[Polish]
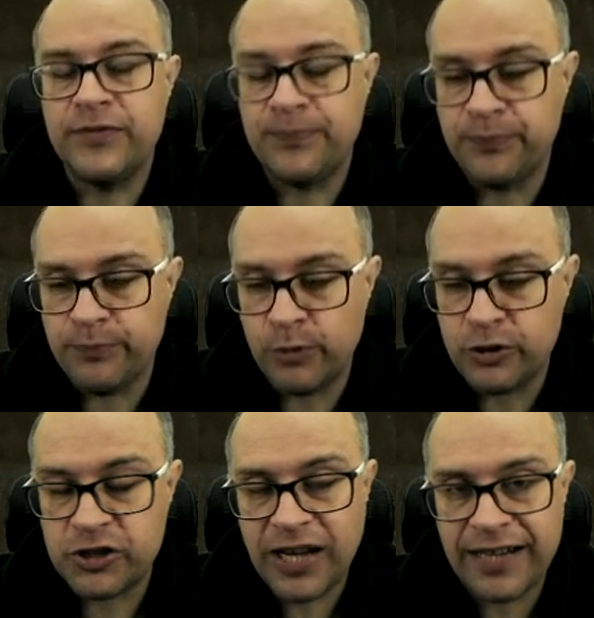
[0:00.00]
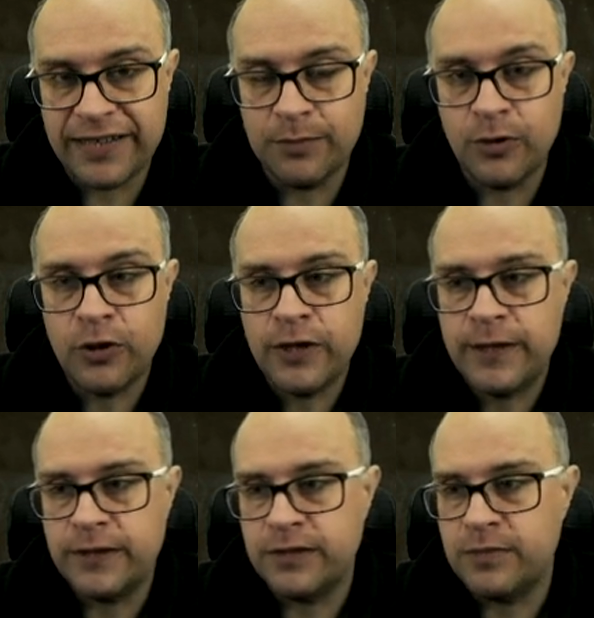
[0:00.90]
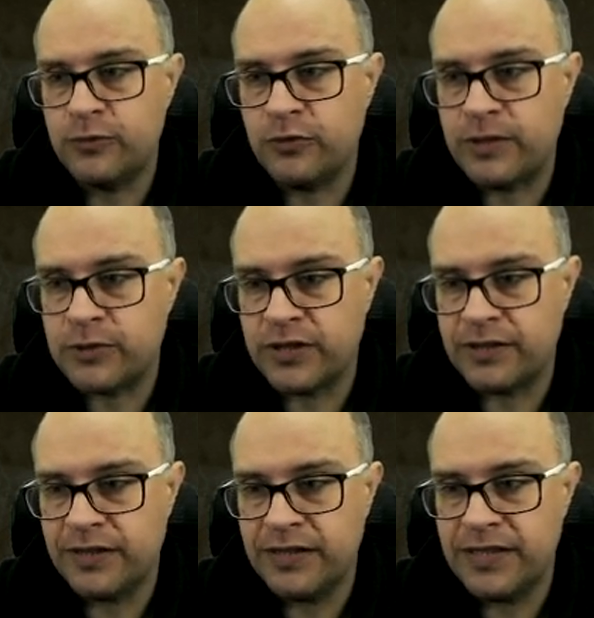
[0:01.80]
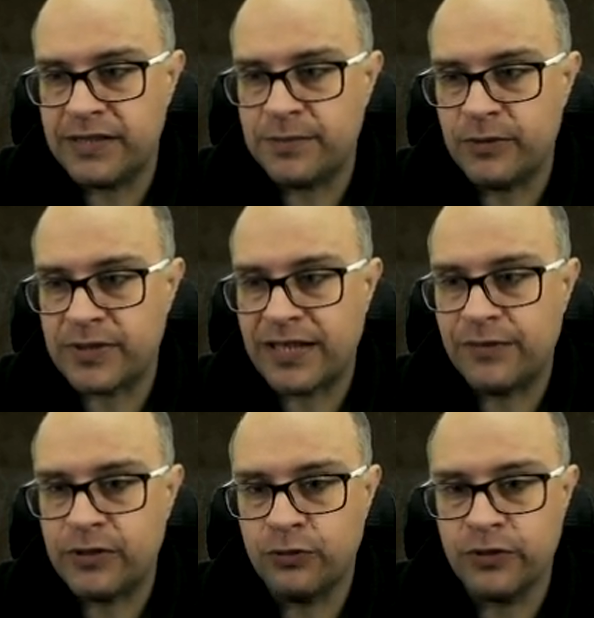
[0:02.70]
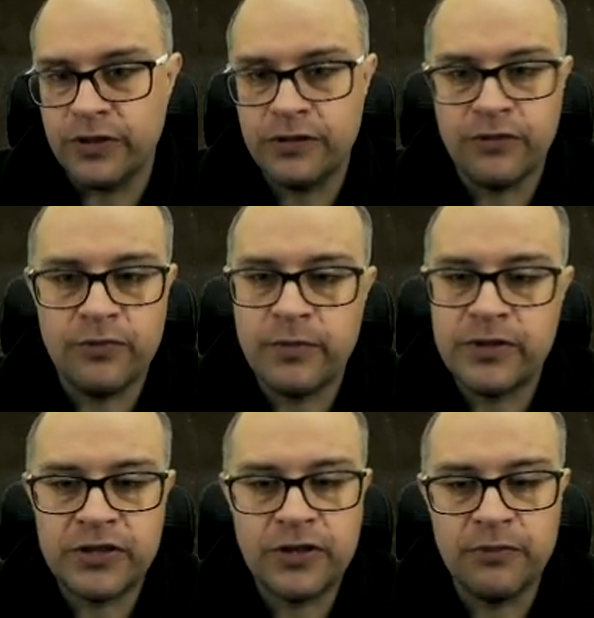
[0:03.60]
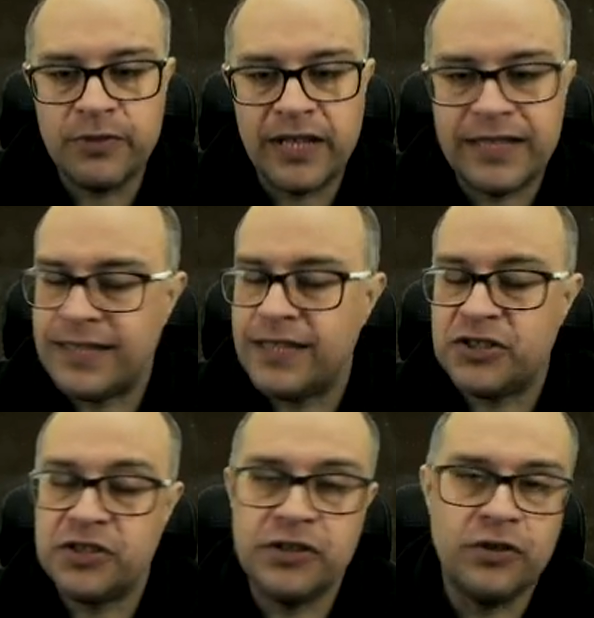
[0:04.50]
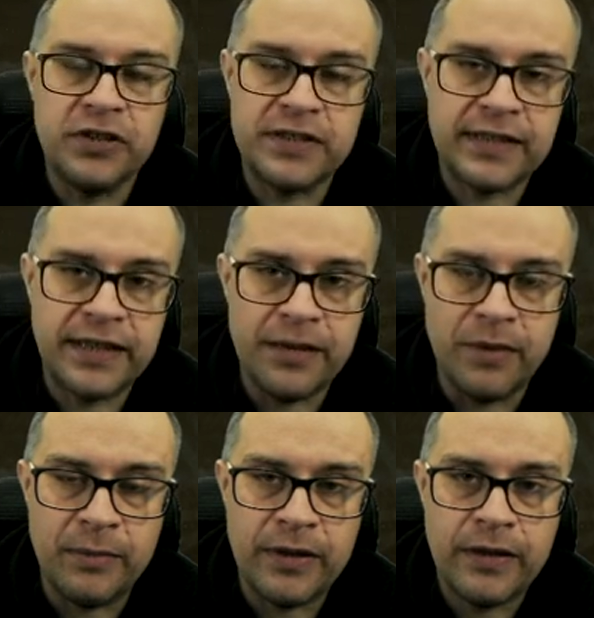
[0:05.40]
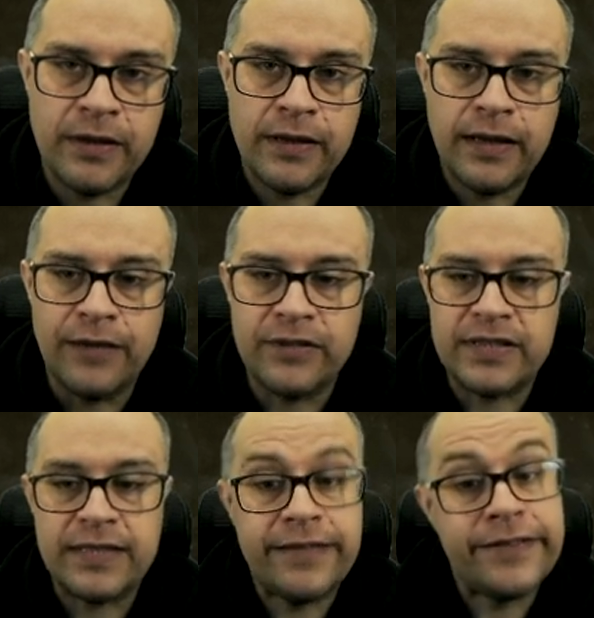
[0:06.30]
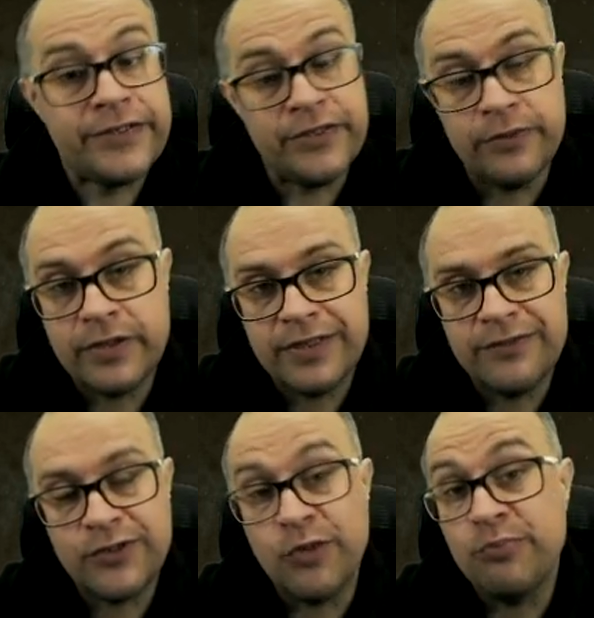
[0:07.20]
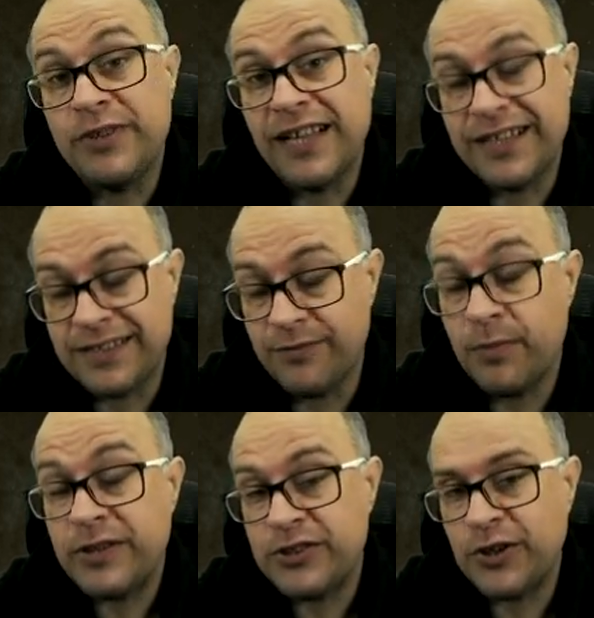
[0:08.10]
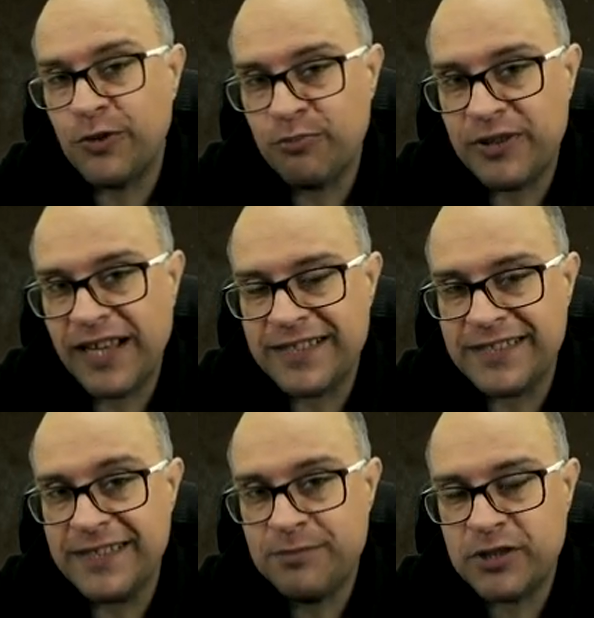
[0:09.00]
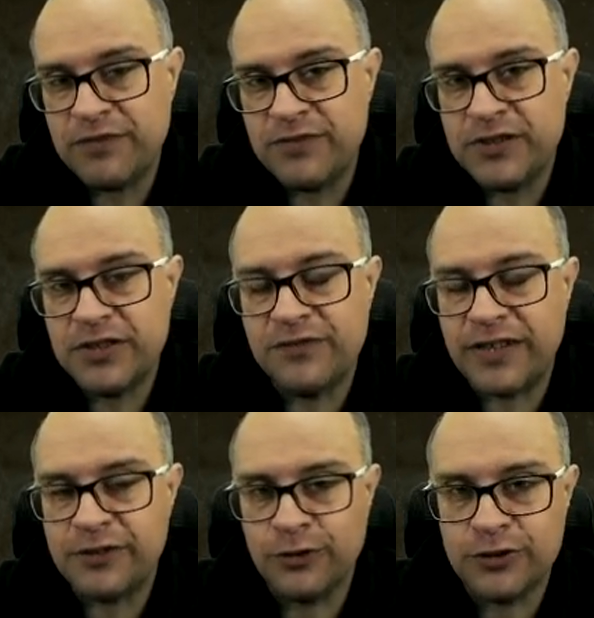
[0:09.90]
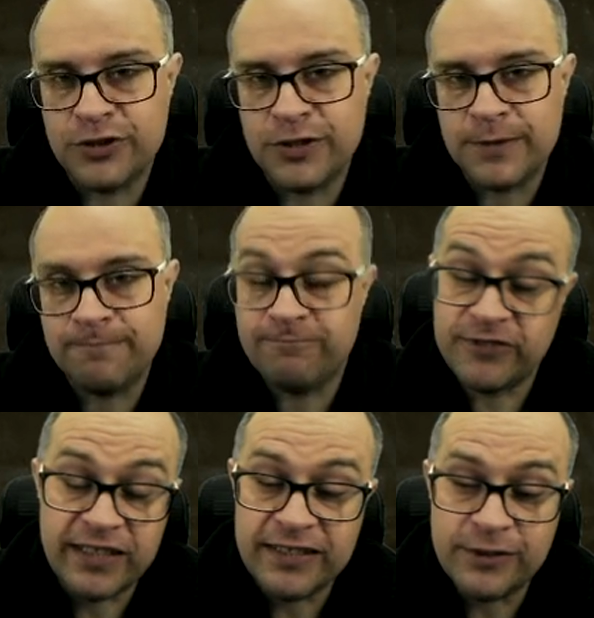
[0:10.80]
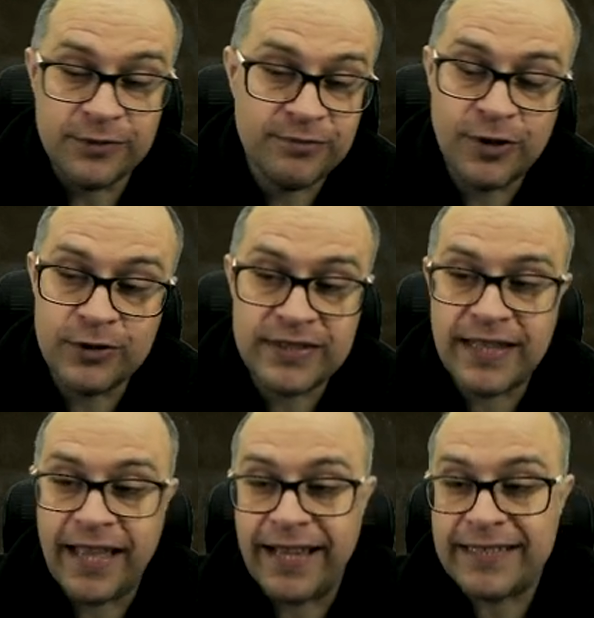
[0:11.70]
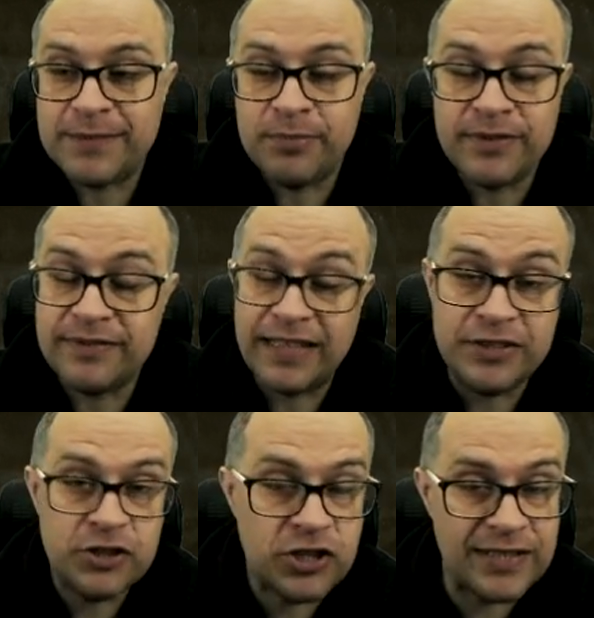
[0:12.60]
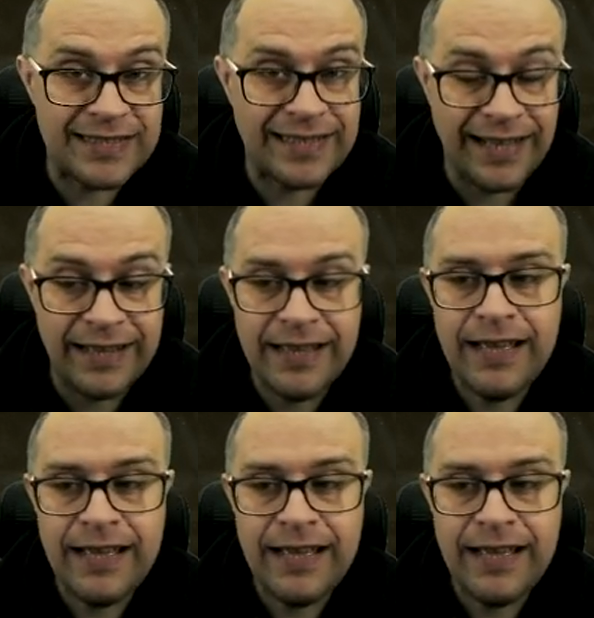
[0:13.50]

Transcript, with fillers: mm, policzalne, bo gdybym tu na przykład ten x miał z klawiatury, to w momencie kompilacji jeszcze tego xa nie mam a więc nie da się w kompila momencie kompilacji przewidzieć wartości. Wtedy no, const expr na nic się zda.